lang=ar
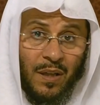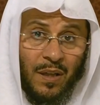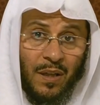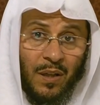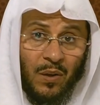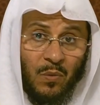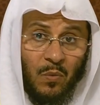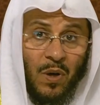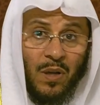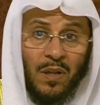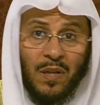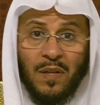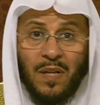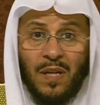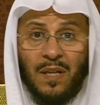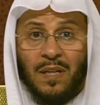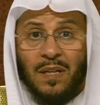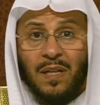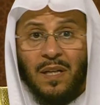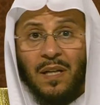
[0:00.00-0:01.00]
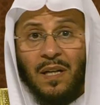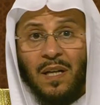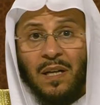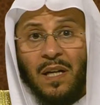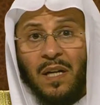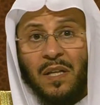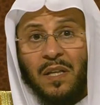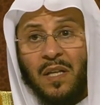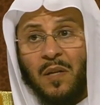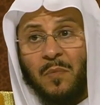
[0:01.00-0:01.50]
ولذلك
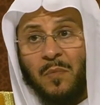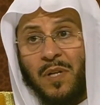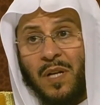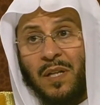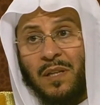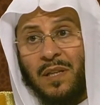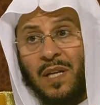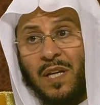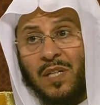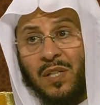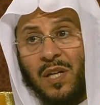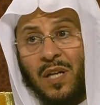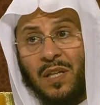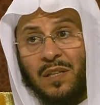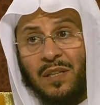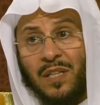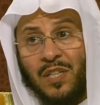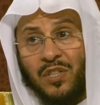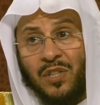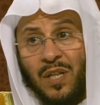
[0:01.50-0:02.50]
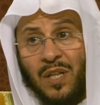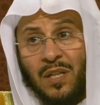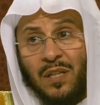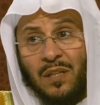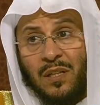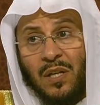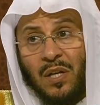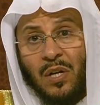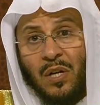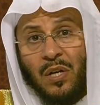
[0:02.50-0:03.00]
كثير من الناس قد يجتهد
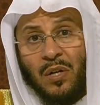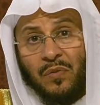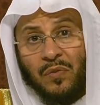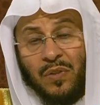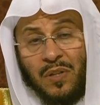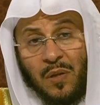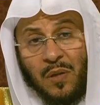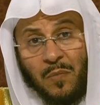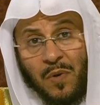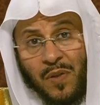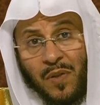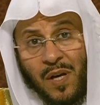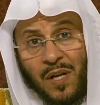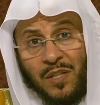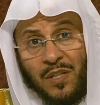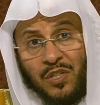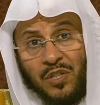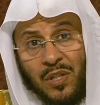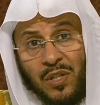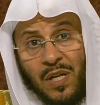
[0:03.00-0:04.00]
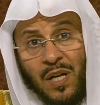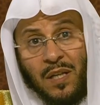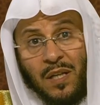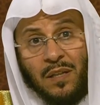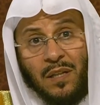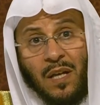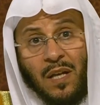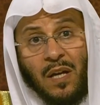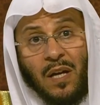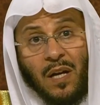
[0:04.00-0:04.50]
في رمضان اجتهاد
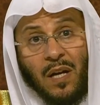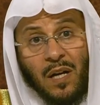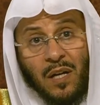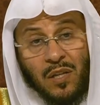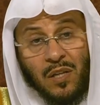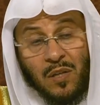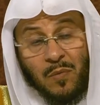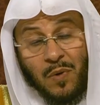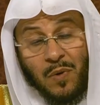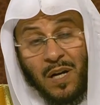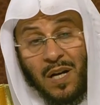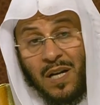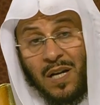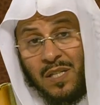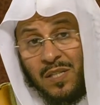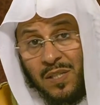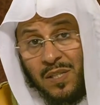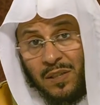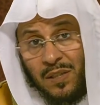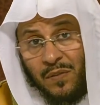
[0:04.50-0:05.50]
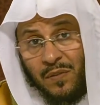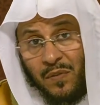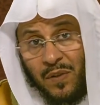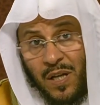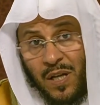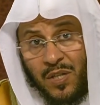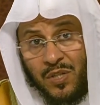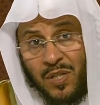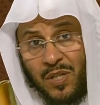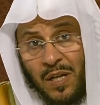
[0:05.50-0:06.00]
عظيم خاصة في
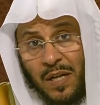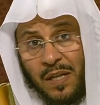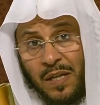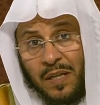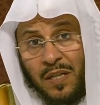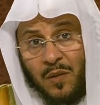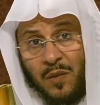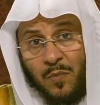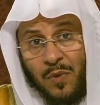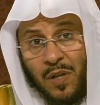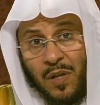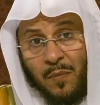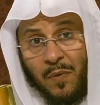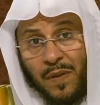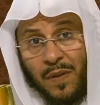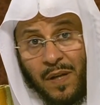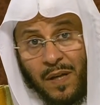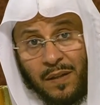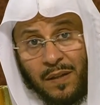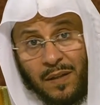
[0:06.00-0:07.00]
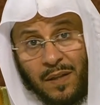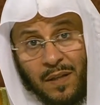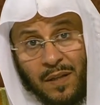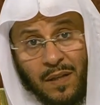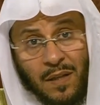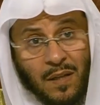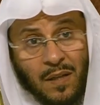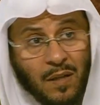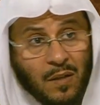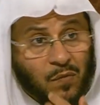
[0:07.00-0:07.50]
العشر الأخير من رمضان
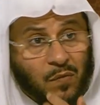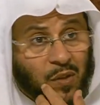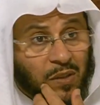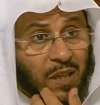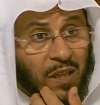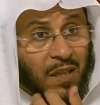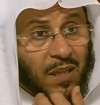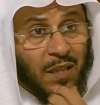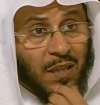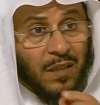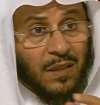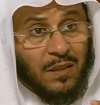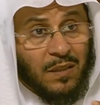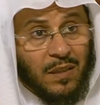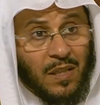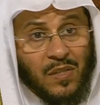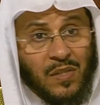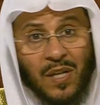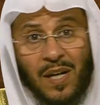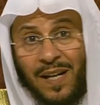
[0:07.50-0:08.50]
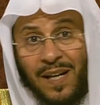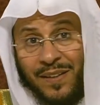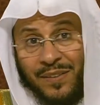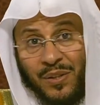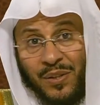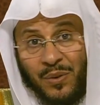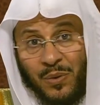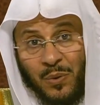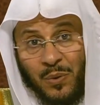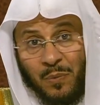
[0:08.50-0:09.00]
فتقل عند ساعات
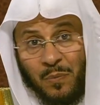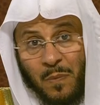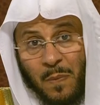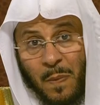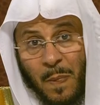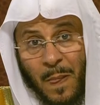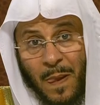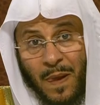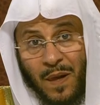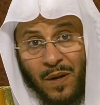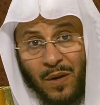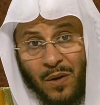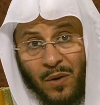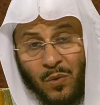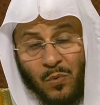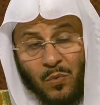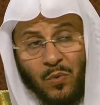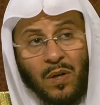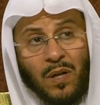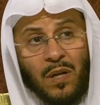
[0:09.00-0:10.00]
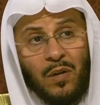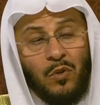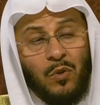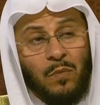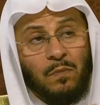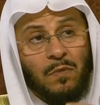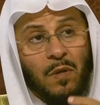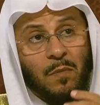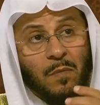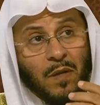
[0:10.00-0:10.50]
النوم
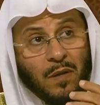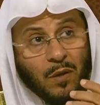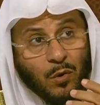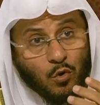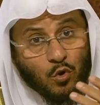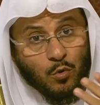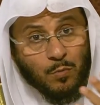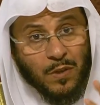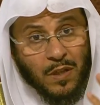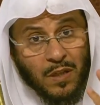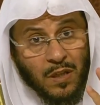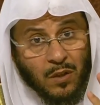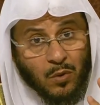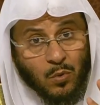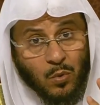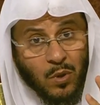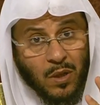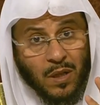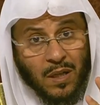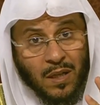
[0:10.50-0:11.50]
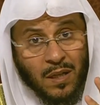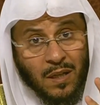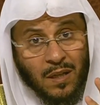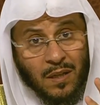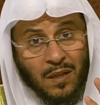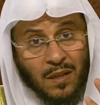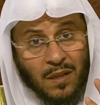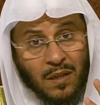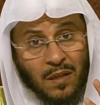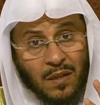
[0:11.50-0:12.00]
وربما يقوم الليل كله
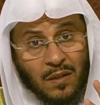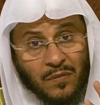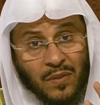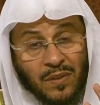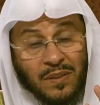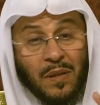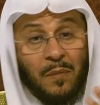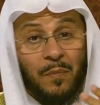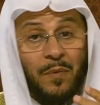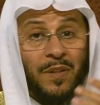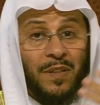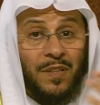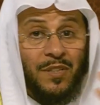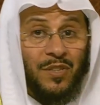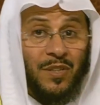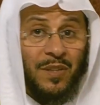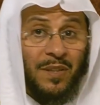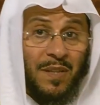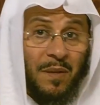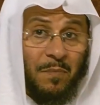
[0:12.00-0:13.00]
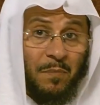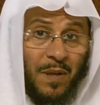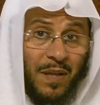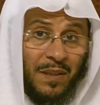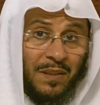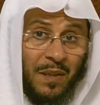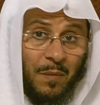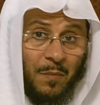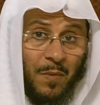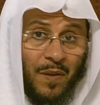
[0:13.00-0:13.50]
فطبيعي جدا
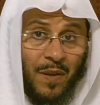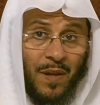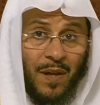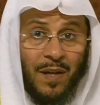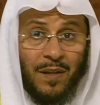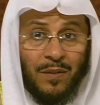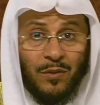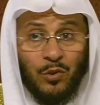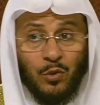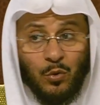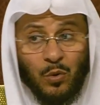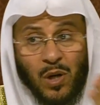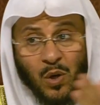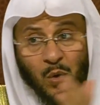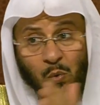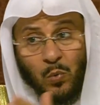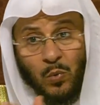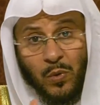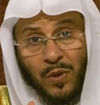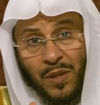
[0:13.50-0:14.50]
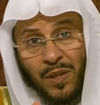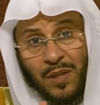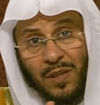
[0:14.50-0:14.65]
بعد رمضان يعوض